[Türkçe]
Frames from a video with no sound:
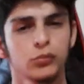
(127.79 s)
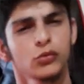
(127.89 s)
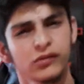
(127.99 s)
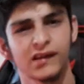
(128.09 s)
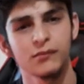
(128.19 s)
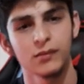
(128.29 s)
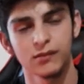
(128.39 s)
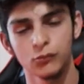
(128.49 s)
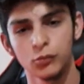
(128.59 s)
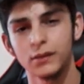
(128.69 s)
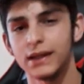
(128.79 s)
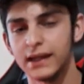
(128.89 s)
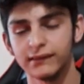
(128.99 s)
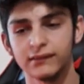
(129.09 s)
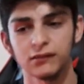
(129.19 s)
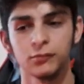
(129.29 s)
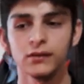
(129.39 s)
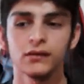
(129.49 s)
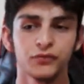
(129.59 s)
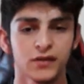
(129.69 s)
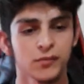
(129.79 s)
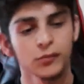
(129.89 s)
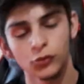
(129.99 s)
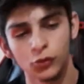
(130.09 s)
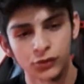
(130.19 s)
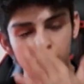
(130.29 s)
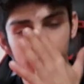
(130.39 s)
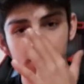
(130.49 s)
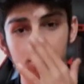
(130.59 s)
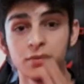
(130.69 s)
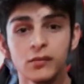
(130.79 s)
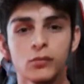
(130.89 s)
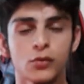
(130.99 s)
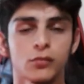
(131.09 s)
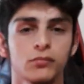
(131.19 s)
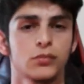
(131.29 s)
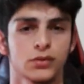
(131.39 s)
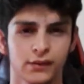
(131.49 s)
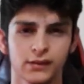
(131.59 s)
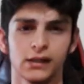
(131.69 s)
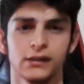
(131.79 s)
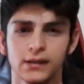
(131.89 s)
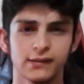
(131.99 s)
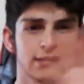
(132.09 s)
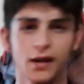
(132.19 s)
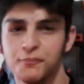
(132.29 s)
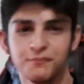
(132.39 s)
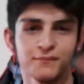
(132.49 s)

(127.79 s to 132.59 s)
Bunu sevmedim. Bu bir eksik mi? Firma bunu önleyebilir mi bilmiyorum. Buradan da kaliteye selam.